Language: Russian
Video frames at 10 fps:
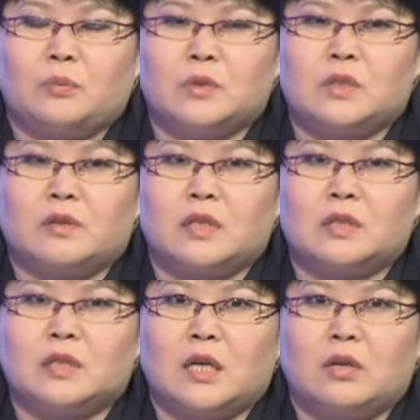своей
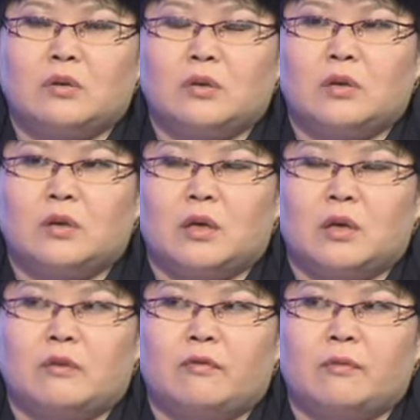целью
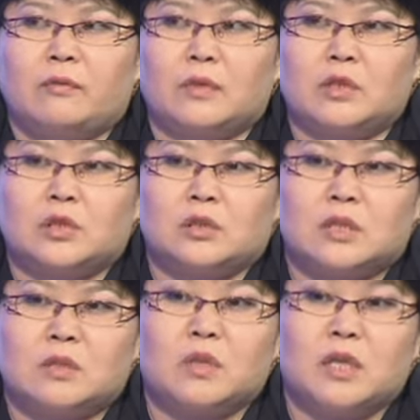значит,
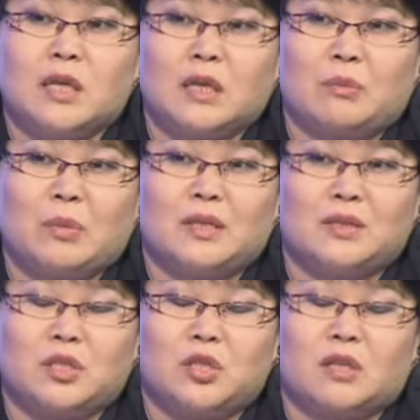изменение
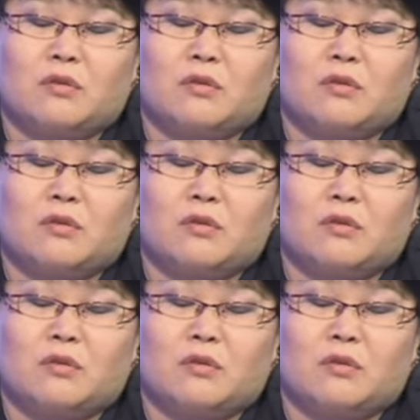политического